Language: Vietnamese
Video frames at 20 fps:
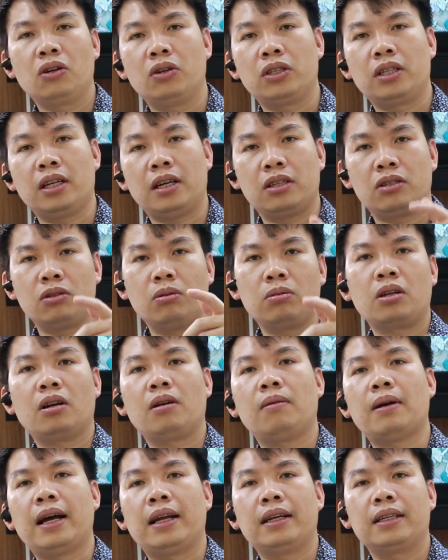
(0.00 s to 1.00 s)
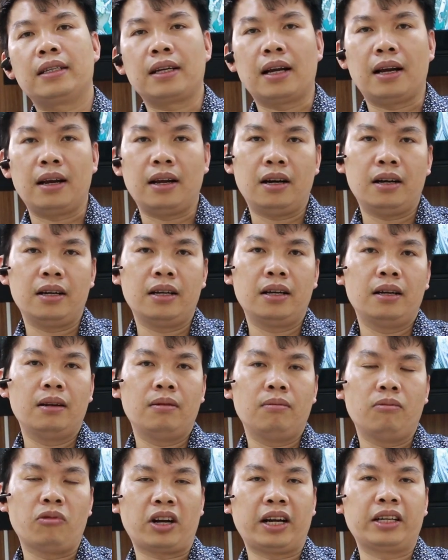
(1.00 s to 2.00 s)
tôi sẽ giúp các bạn trả lời
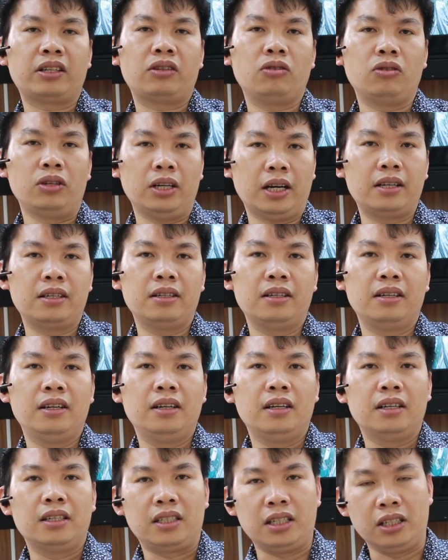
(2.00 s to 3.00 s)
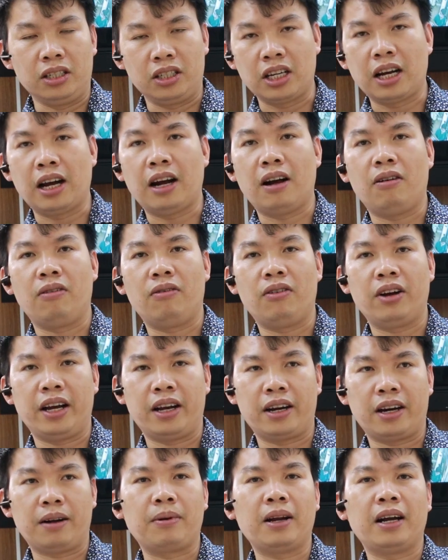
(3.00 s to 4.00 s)
một cách tốt nhất. Xin chào và
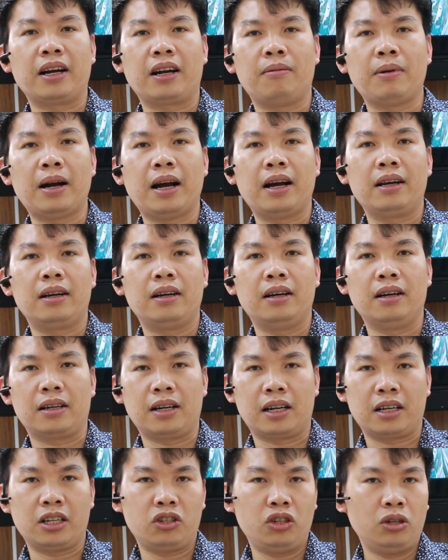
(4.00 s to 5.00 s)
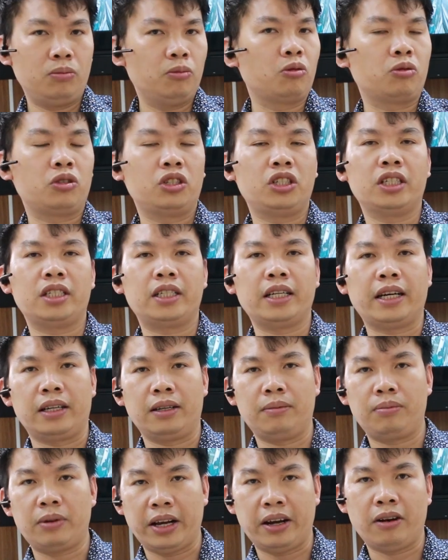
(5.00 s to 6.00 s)
hẹn gặp lại các bạn ở các chuyên mục chia sẻ
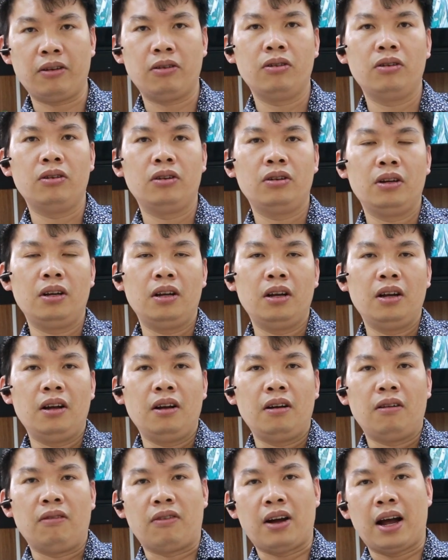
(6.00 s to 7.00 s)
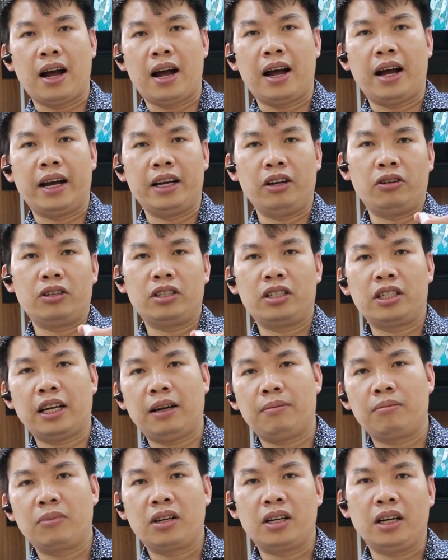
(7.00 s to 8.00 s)
tiếp theo. Và hãy đón
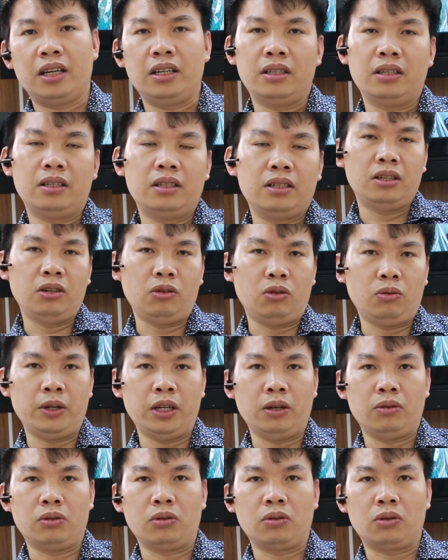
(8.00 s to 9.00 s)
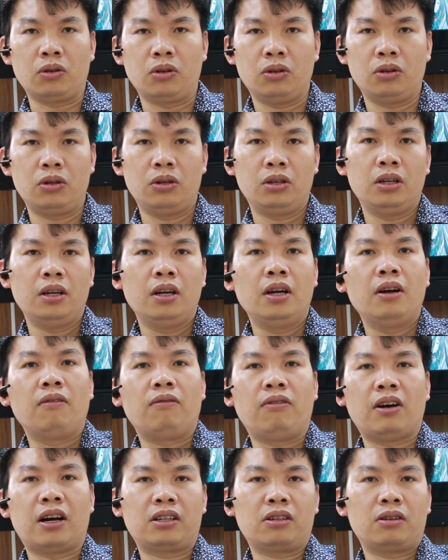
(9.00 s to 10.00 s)
xem kênh YouTube của chúng tôi
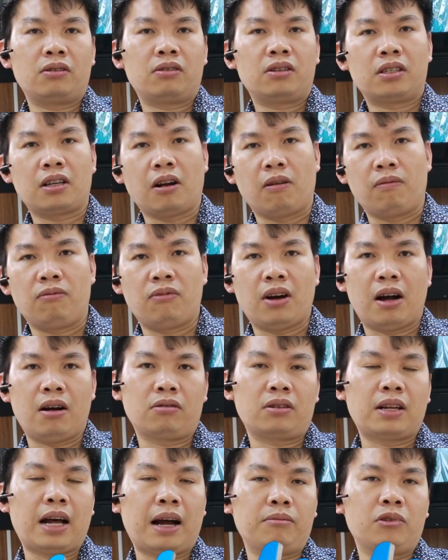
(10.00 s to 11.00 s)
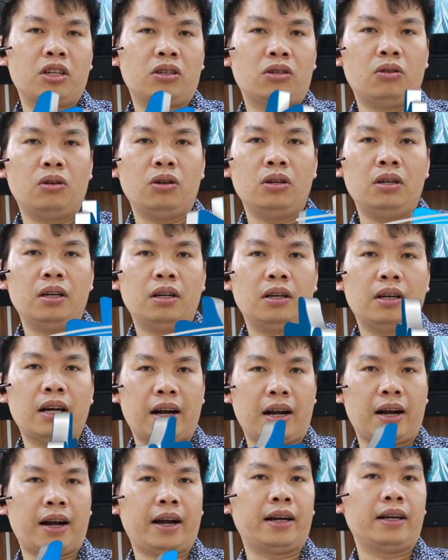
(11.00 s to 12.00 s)
phát sóng vào 8 giờ tối
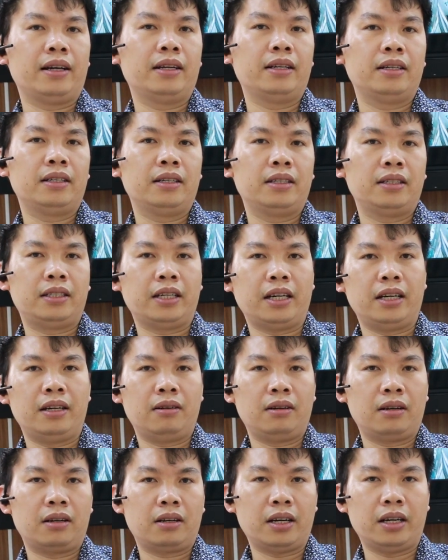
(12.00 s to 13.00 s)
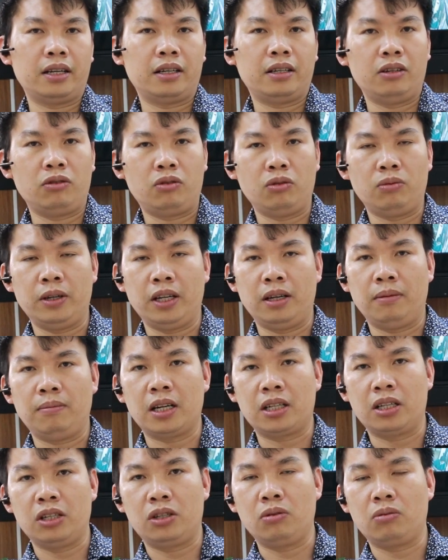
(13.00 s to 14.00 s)
hàng ngày trên kênh YouTube
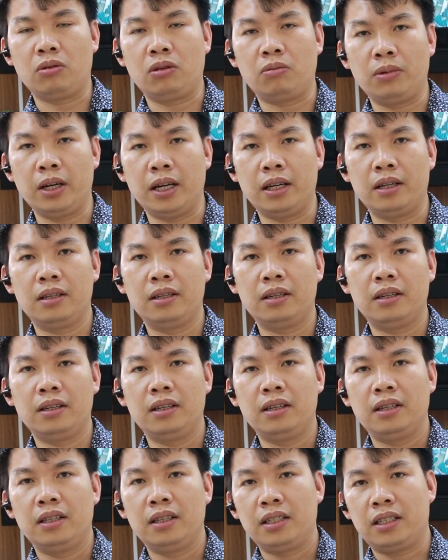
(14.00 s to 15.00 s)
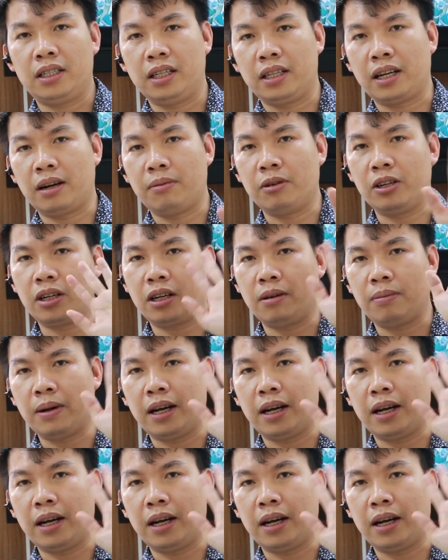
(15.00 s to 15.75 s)
Bác sĩ Trung Long Biên. Xin cảm ơn các